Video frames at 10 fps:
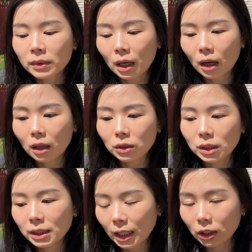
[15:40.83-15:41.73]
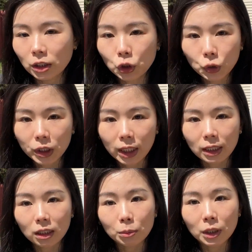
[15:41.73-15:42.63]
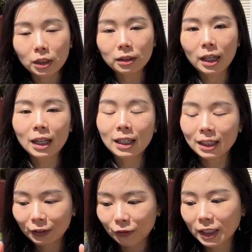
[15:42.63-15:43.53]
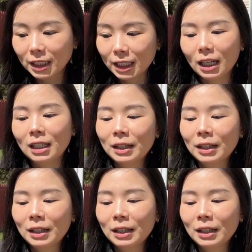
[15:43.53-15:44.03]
然后现在呢，就先跟你们分享